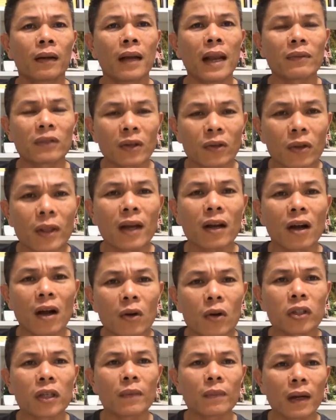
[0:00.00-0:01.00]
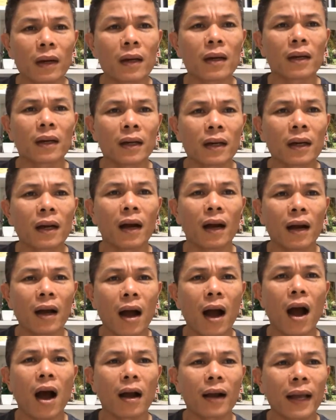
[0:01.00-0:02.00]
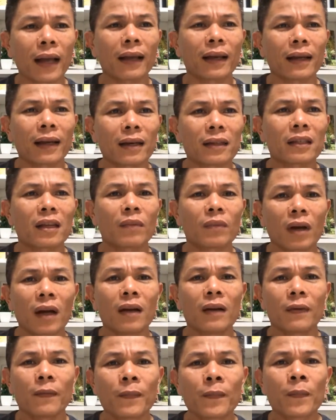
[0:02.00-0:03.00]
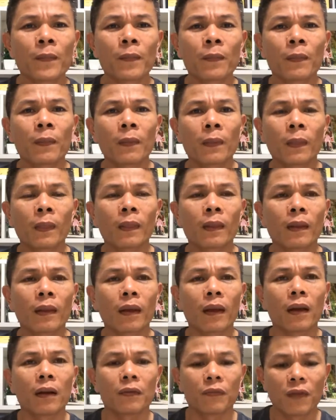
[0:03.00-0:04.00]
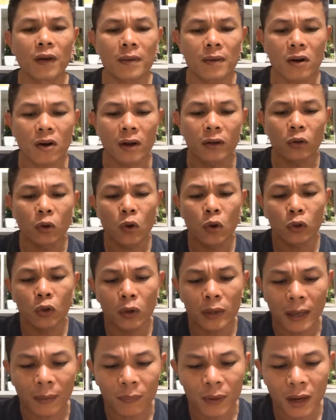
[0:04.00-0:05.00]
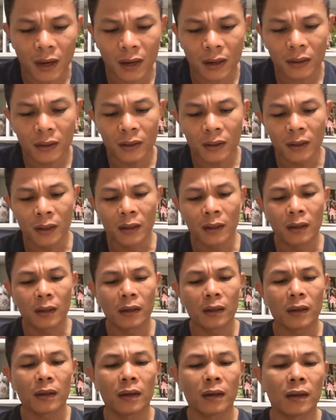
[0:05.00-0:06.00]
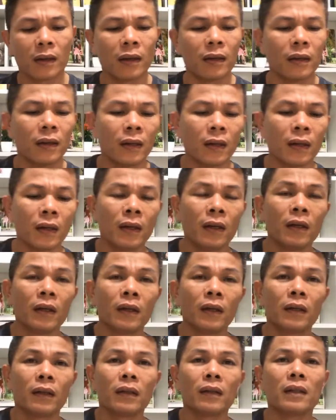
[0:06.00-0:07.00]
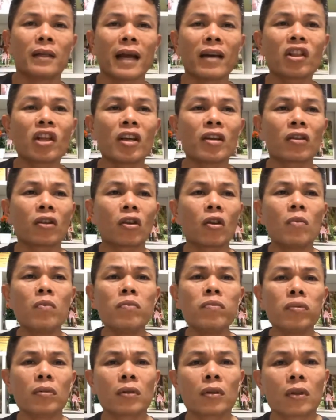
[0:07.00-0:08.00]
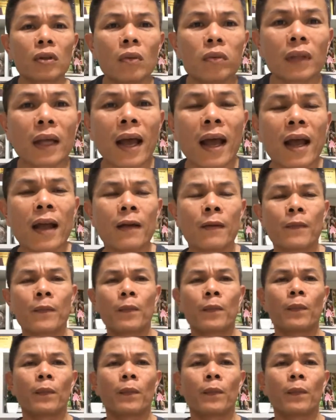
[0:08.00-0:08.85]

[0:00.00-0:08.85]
làm sao chúng ta có cuộc sống chất lượng được ở ở ngay cái cách sống đó à, với cái khoản thu thu nhập đó à, vậy thì chúng chúng ta